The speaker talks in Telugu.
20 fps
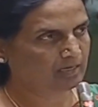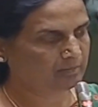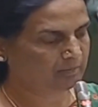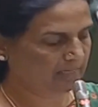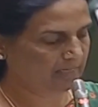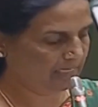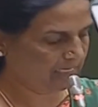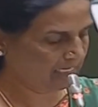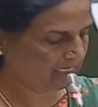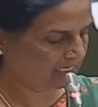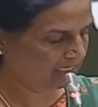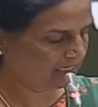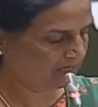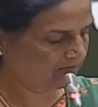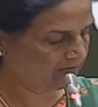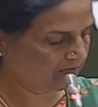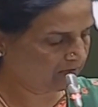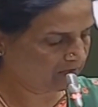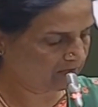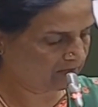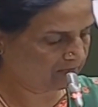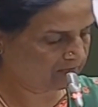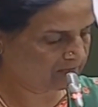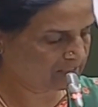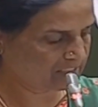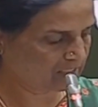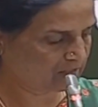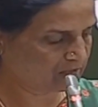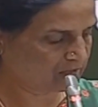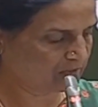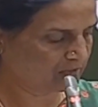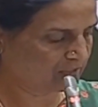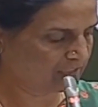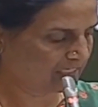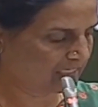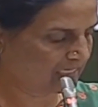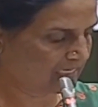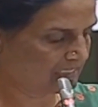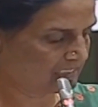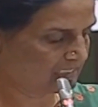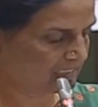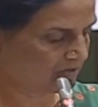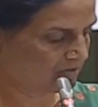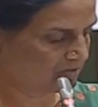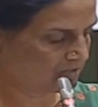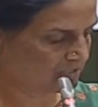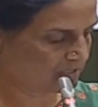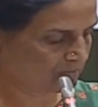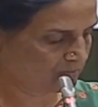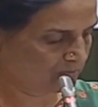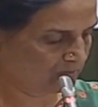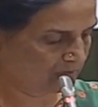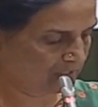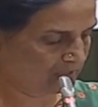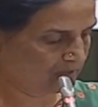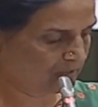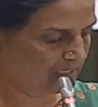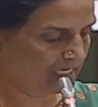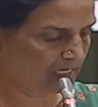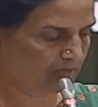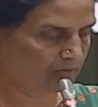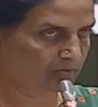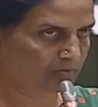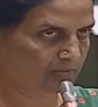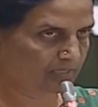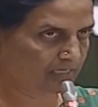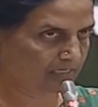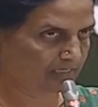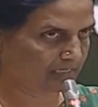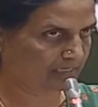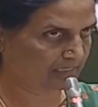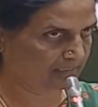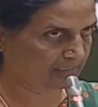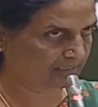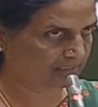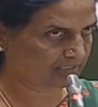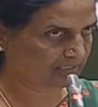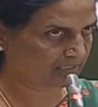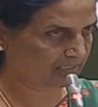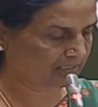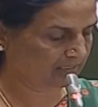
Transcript: మళ్ళీ రెవెన్యూ ఆఫీసుల చుట్టూ తిరగాల్సిన అవసరం ఉండదు అని అనుకున్నాను కానీ అధ్యక్ష